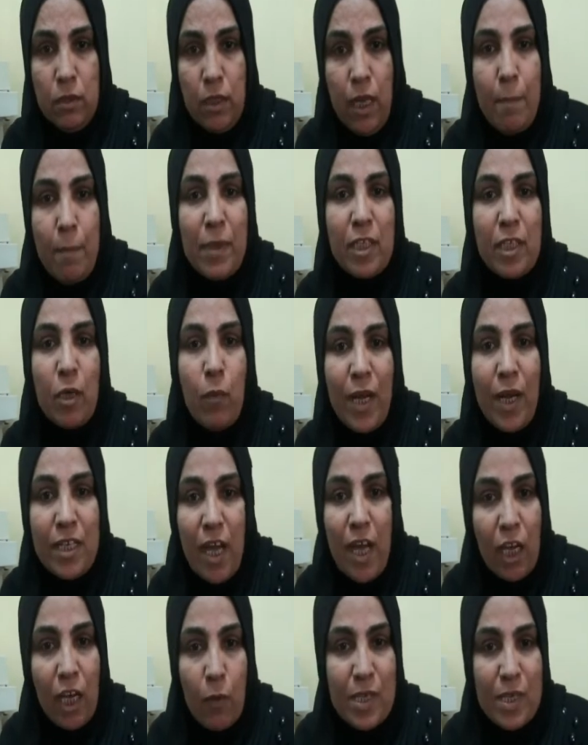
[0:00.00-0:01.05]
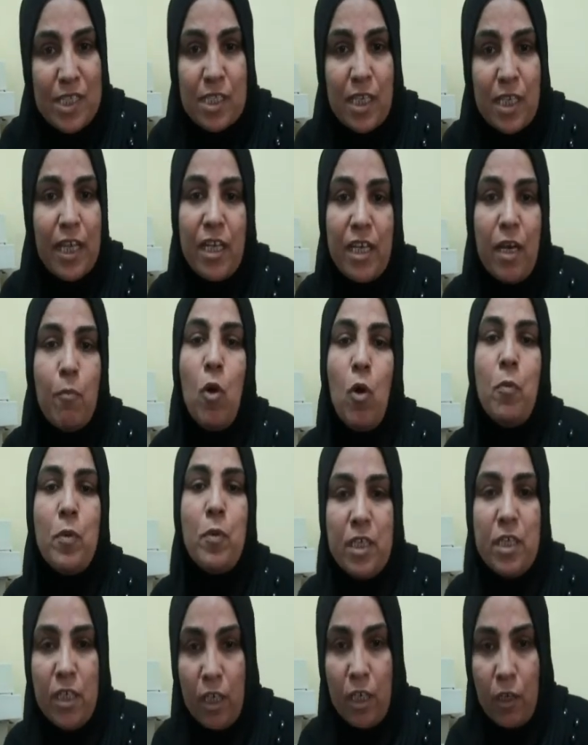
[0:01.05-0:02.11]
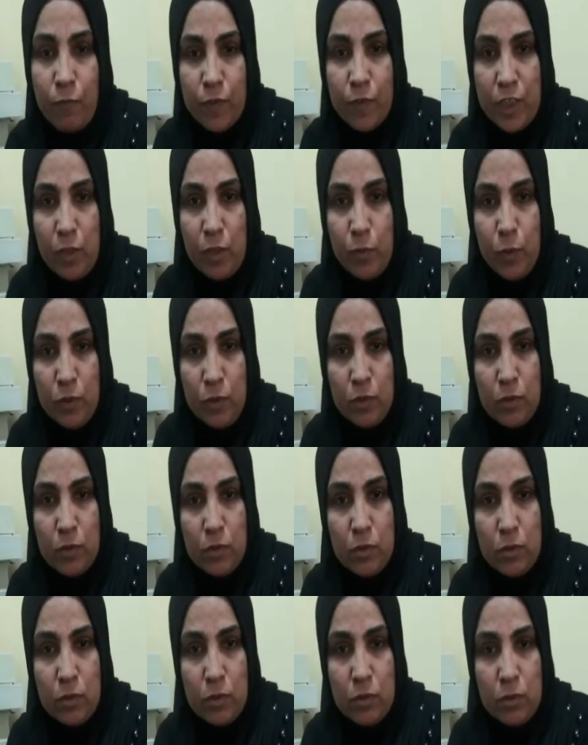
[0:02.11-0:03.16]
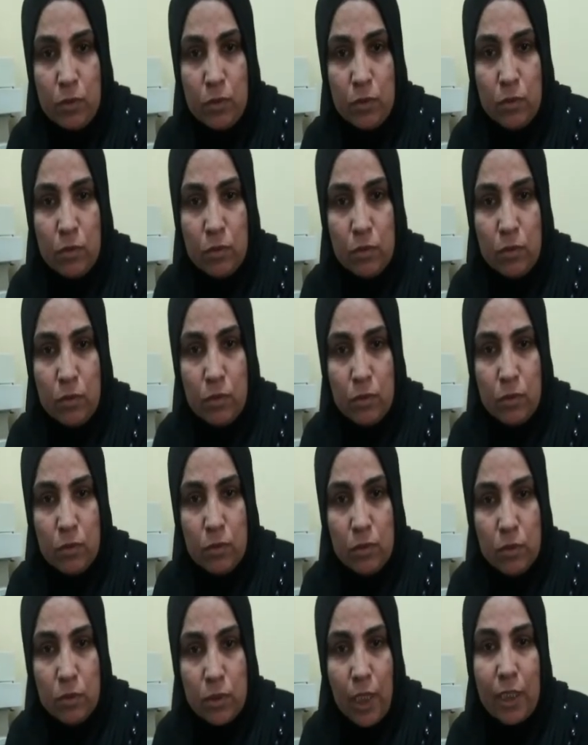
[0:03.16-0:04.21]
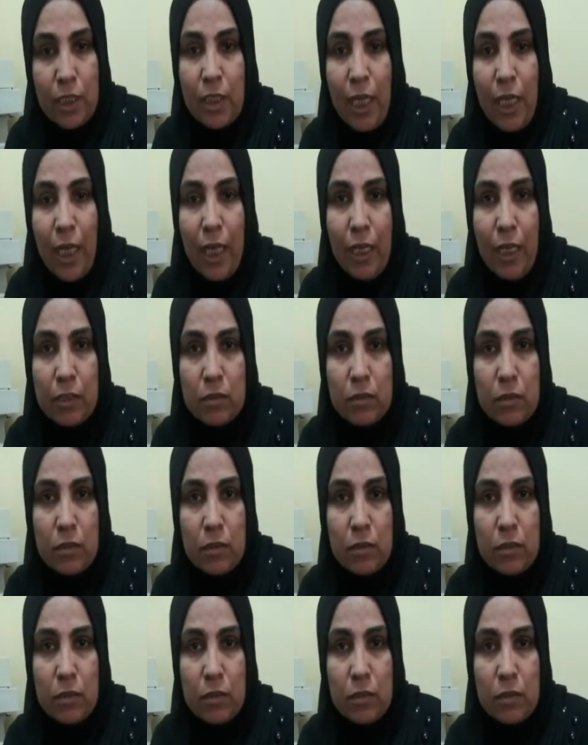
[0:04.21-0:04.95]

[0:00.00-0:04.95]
لما دورنا على واسطه لقينا ممكن نعرف نجيبه يعني كانت الحاله